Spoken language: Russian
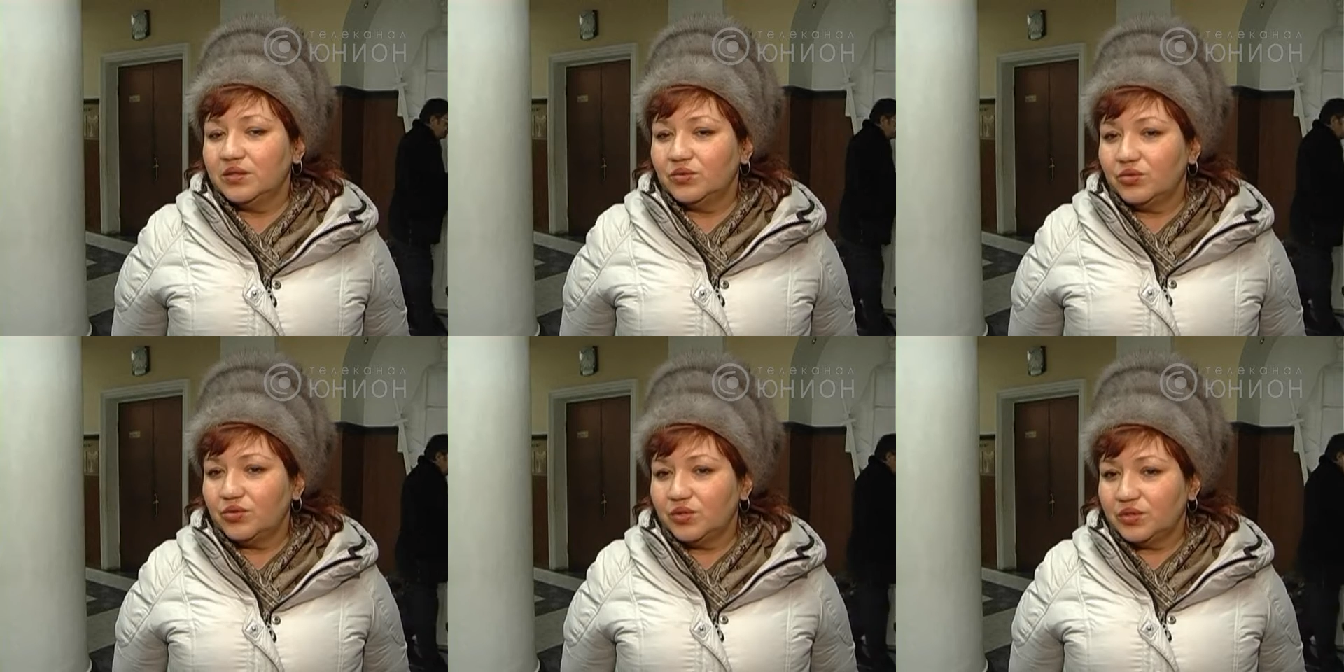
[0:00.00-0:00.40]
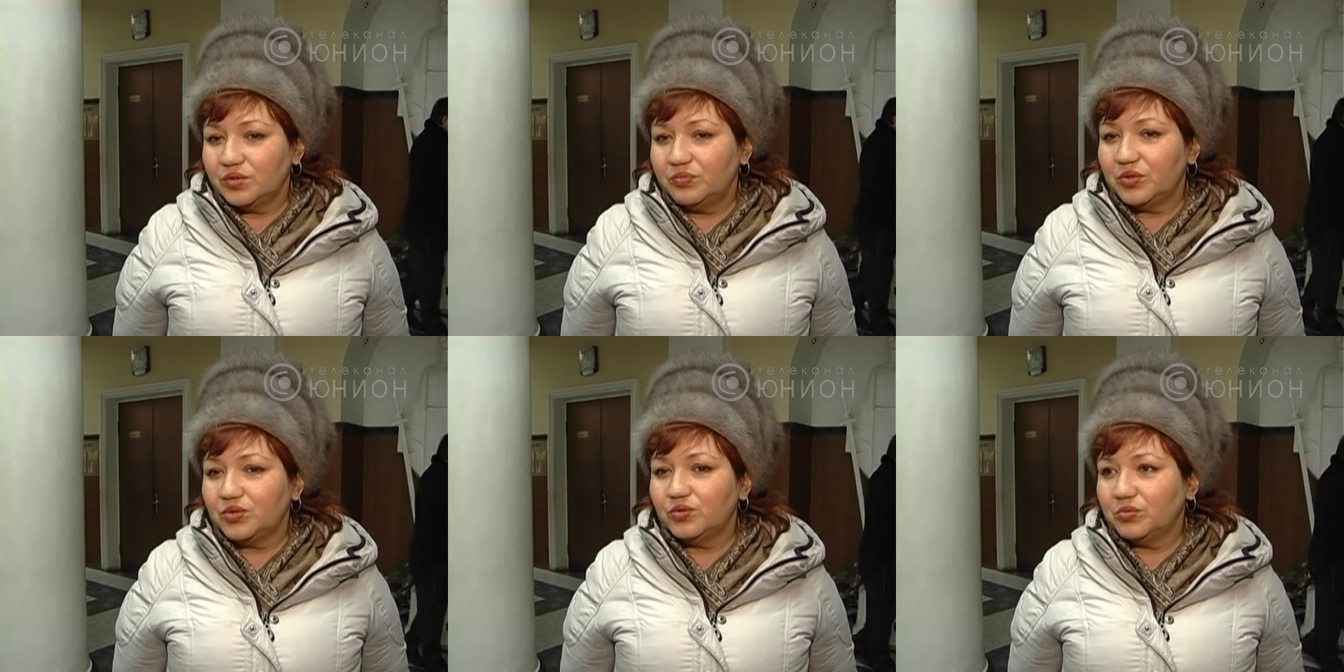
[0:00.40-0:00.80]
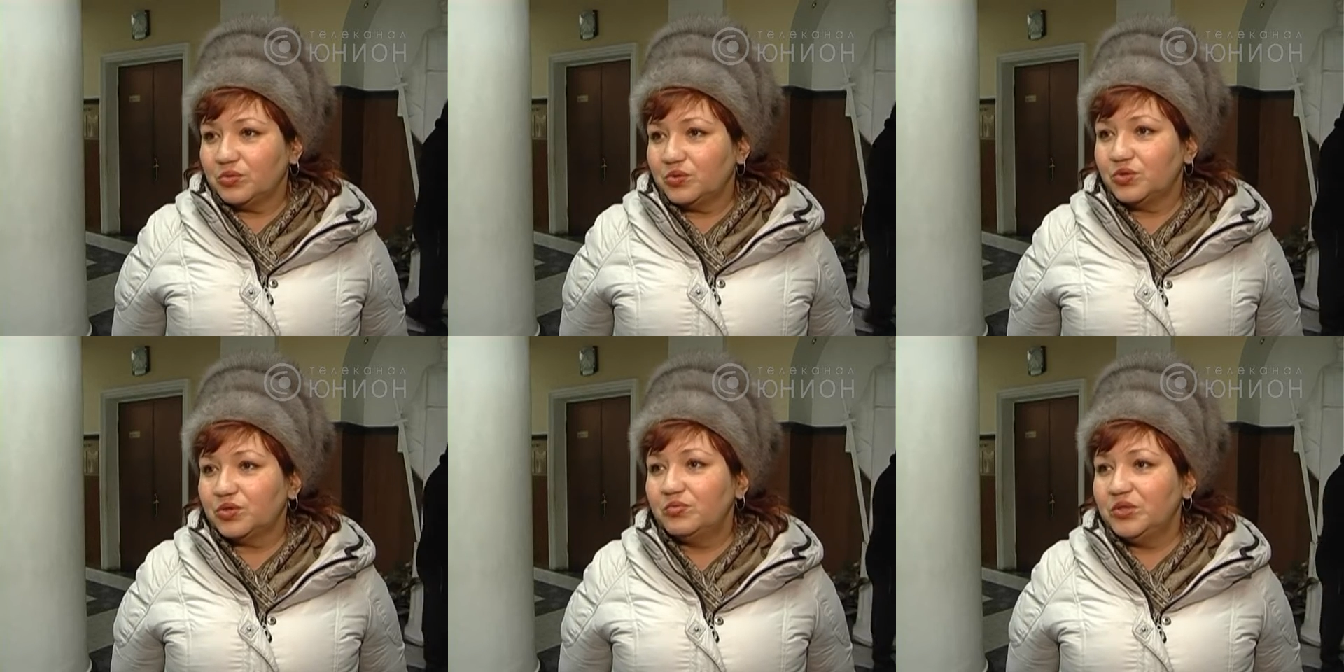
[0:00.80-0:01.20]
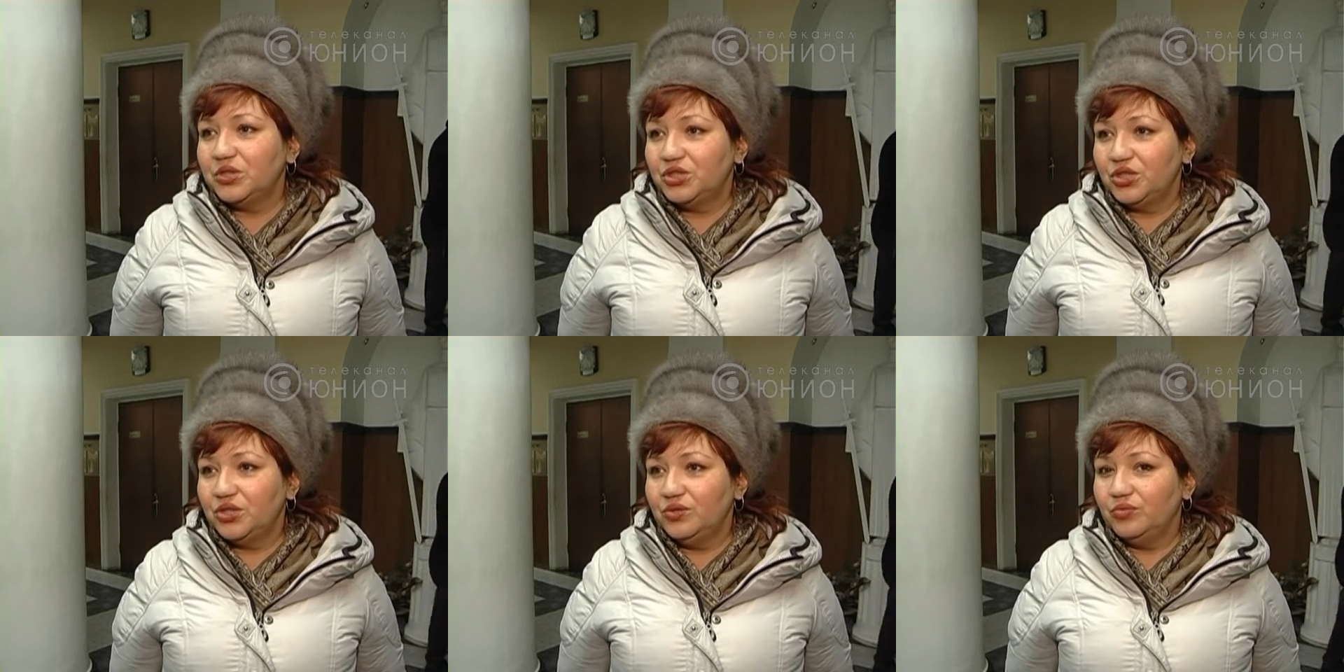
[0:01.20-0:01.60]
которые способствуют
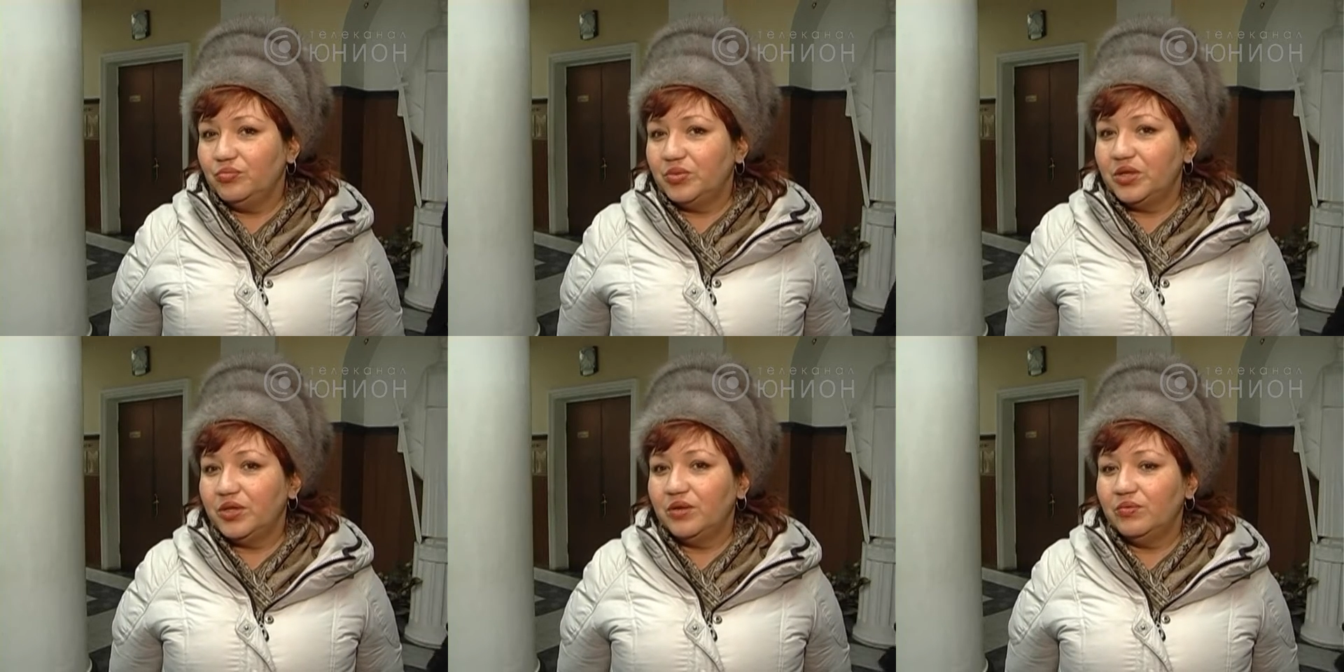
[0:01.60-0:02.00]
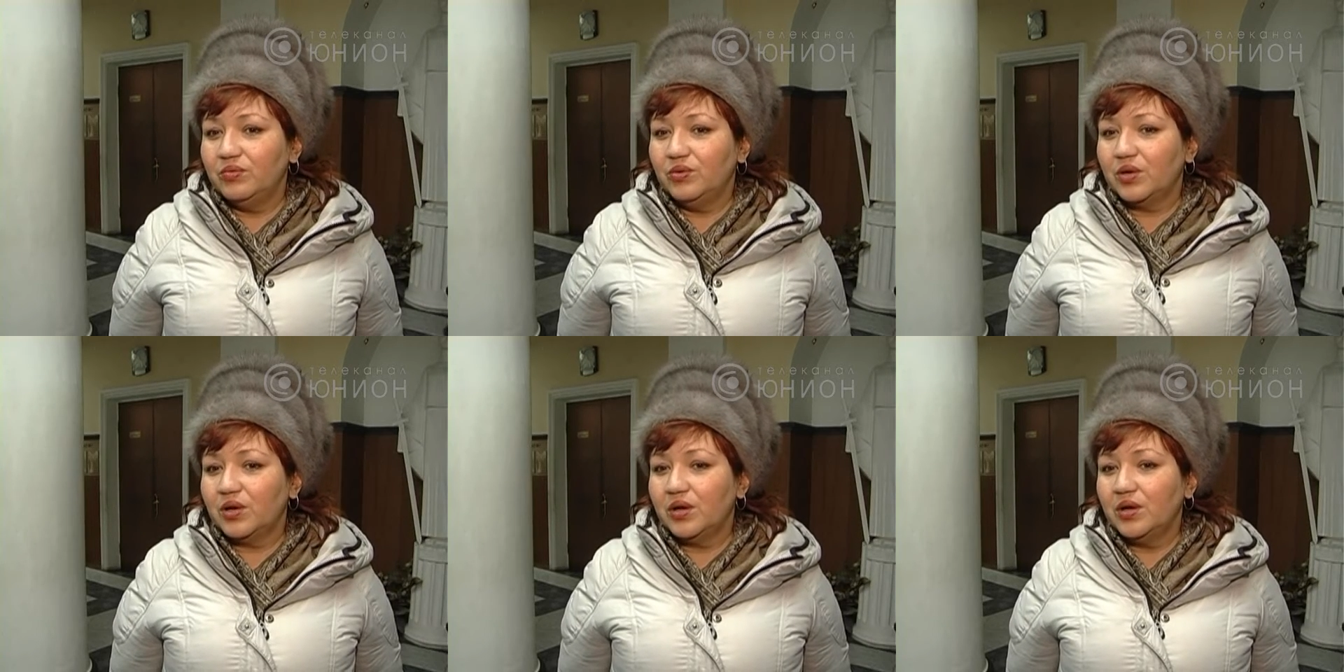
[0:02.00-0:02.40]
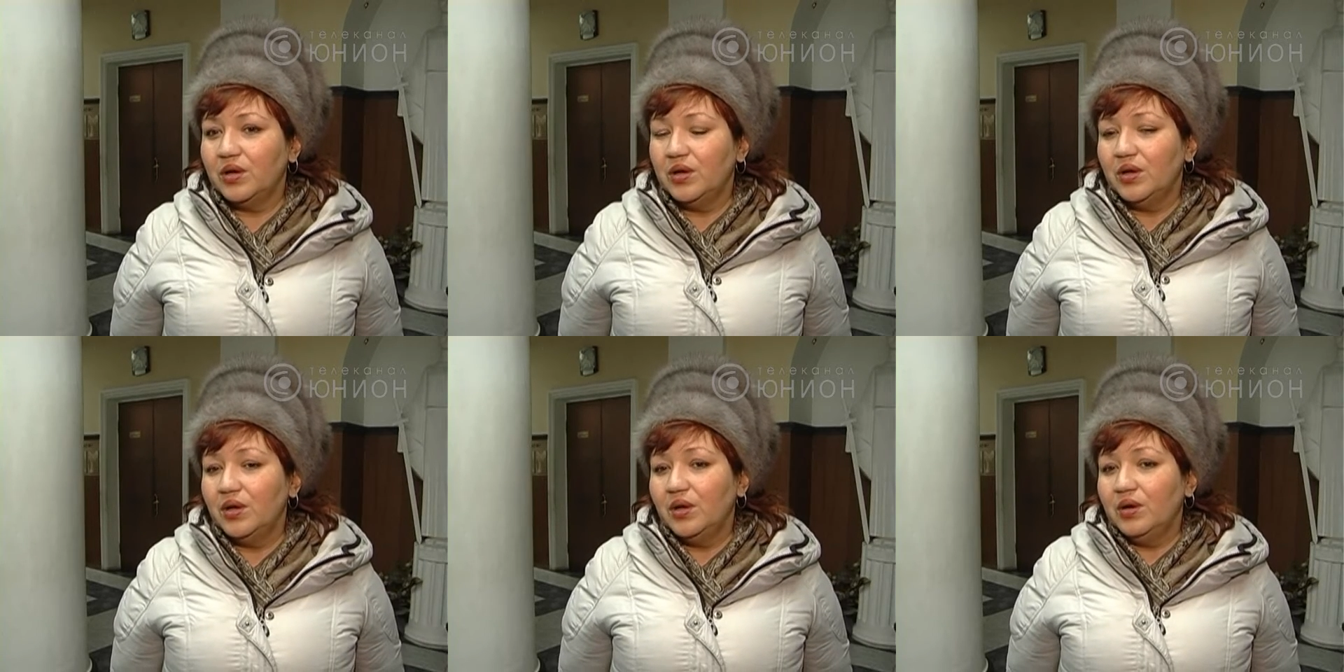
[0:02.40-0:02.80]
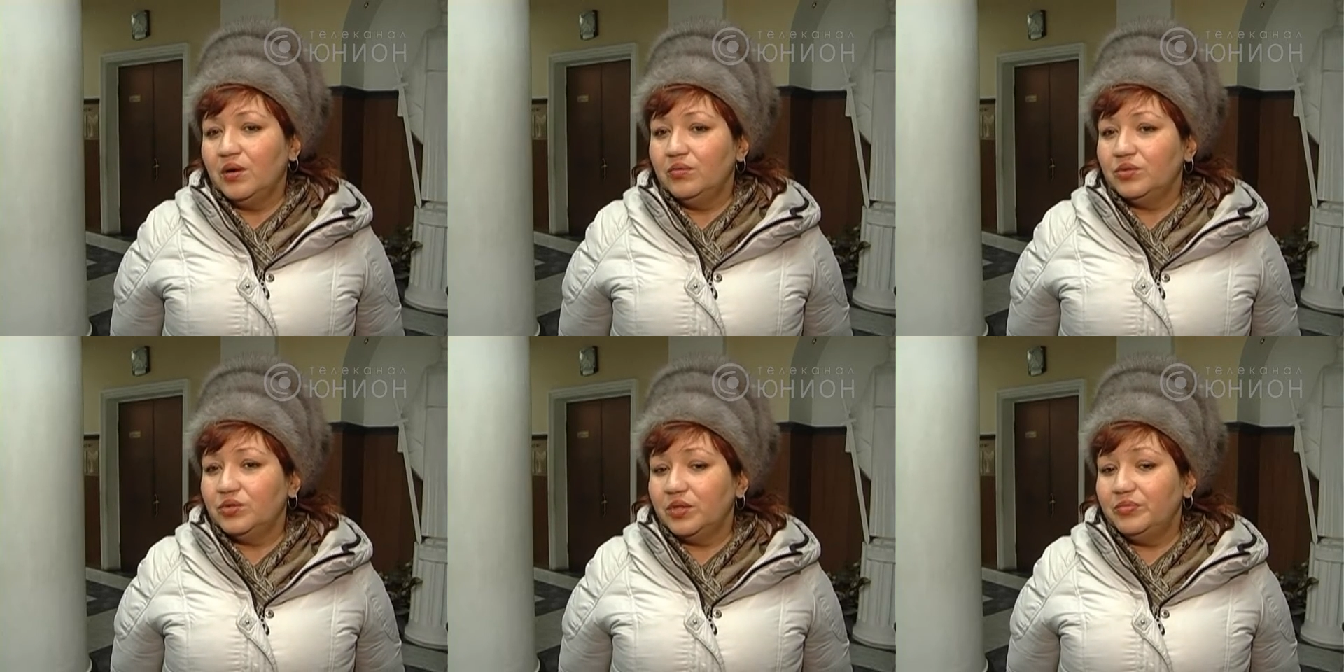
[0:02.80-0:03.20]
смягчению приговора
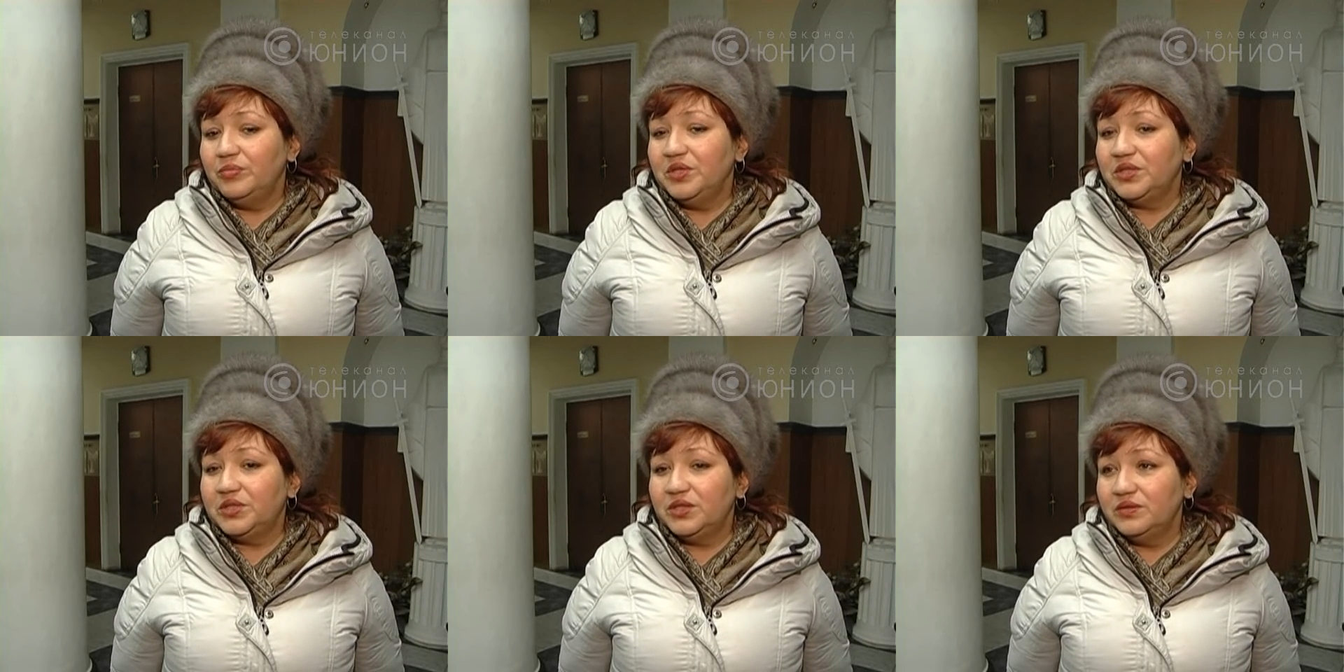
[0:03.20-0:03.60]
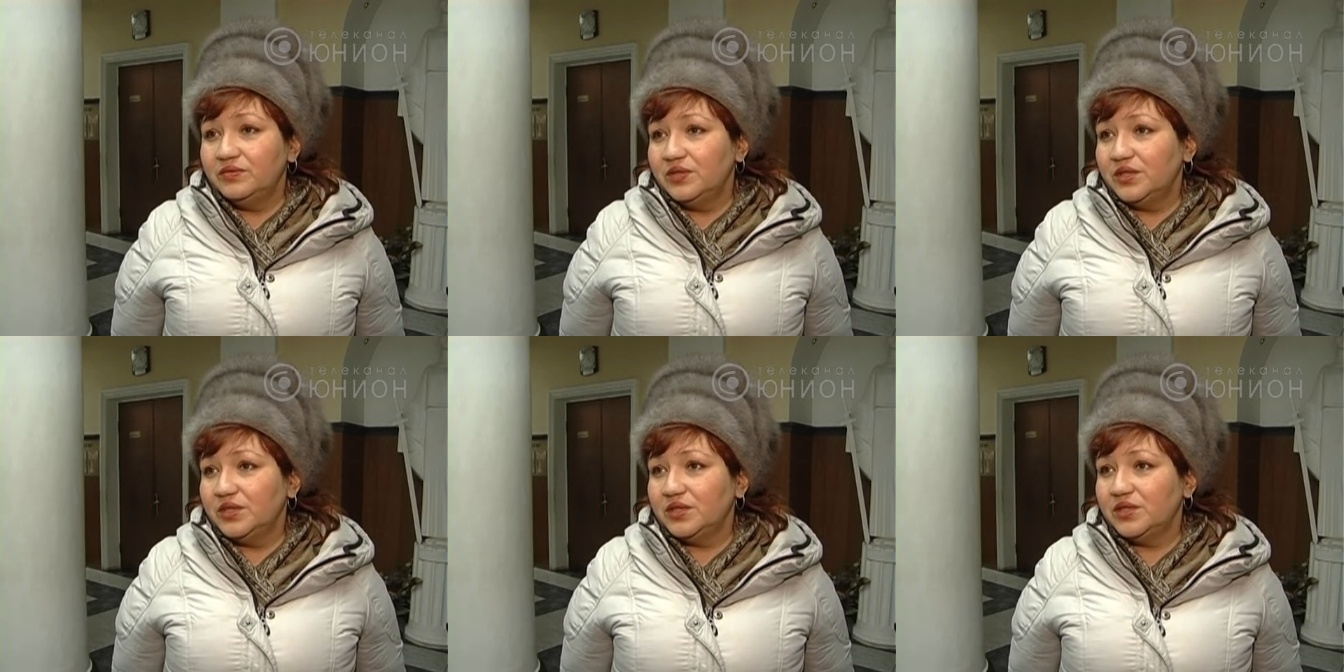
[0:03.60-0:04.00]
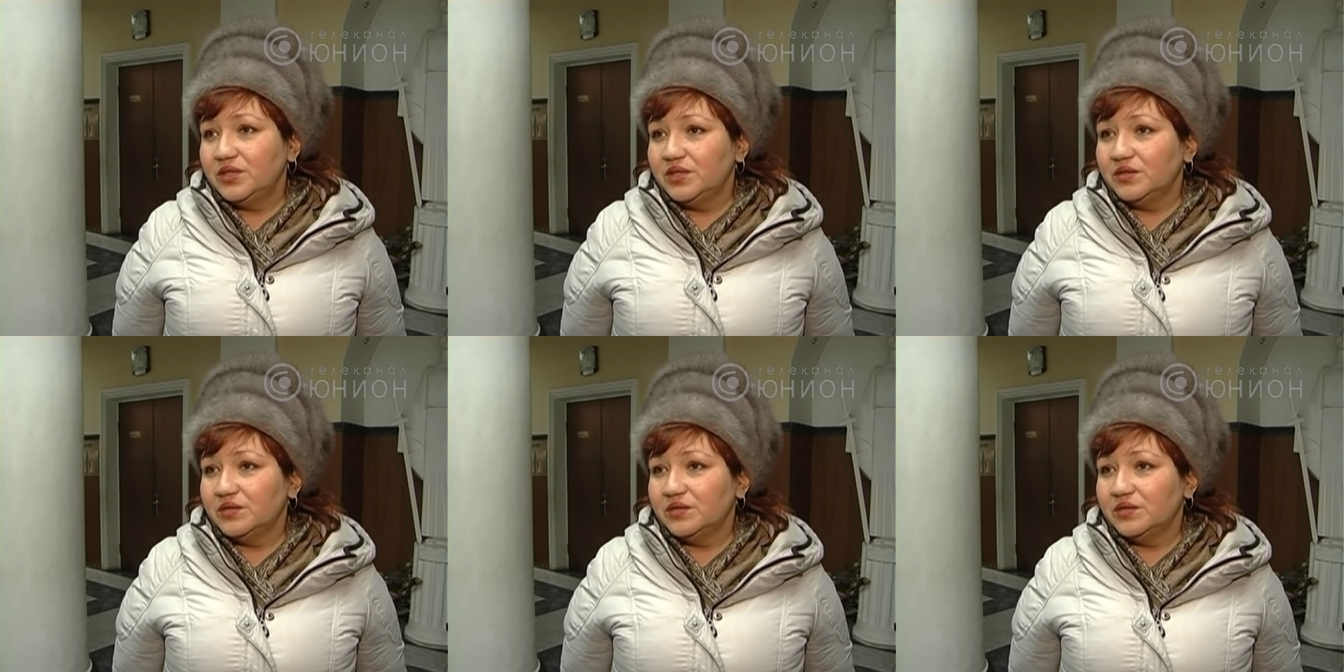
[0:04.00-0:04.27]
Вот объективности.